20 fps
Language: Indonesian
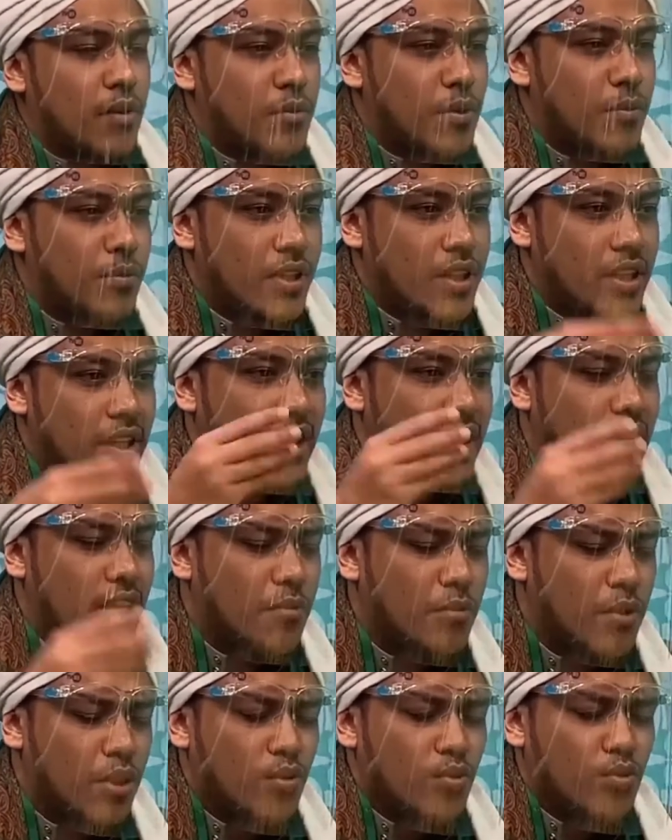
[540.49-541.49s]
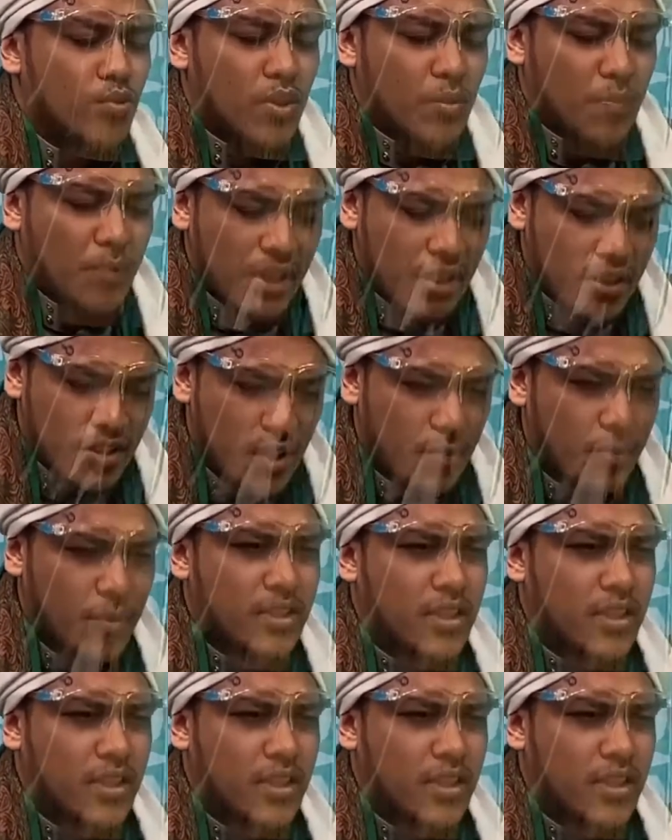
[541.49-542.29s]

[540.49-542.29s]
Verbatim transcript: memberikan nikmat itu kepada siapa